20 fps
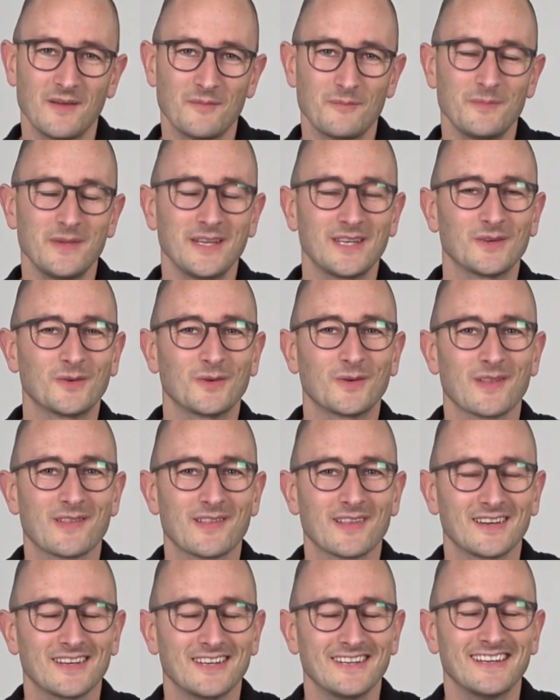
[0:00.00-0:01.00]
mit
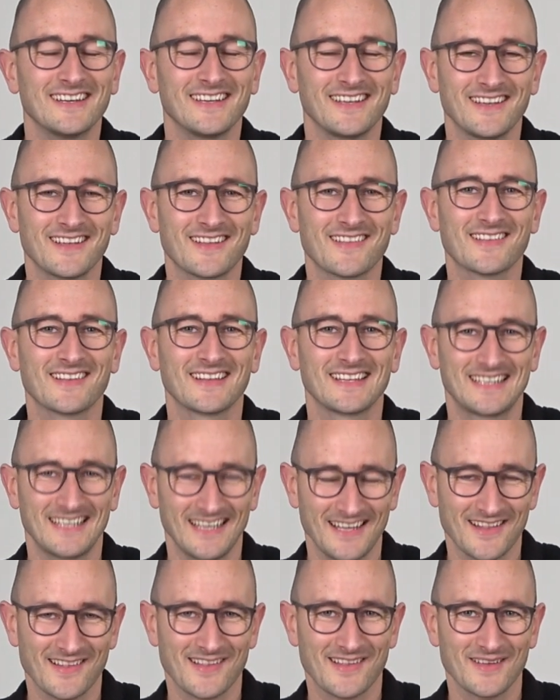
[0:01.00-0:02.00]
unserer
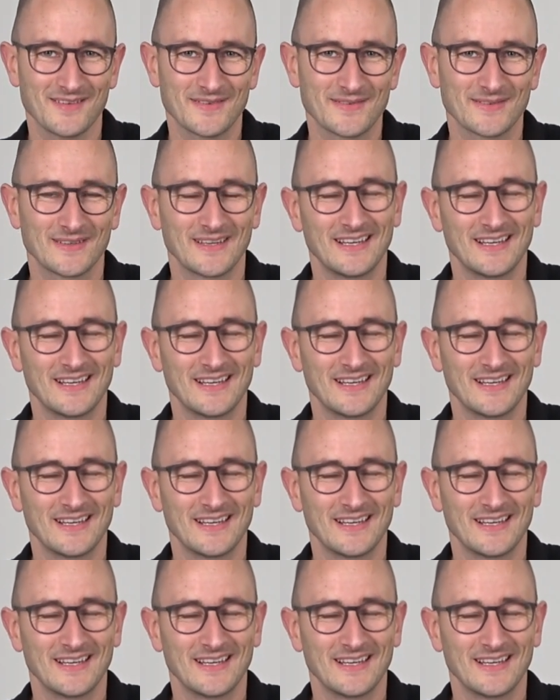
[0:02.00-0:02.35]
X-Tensive.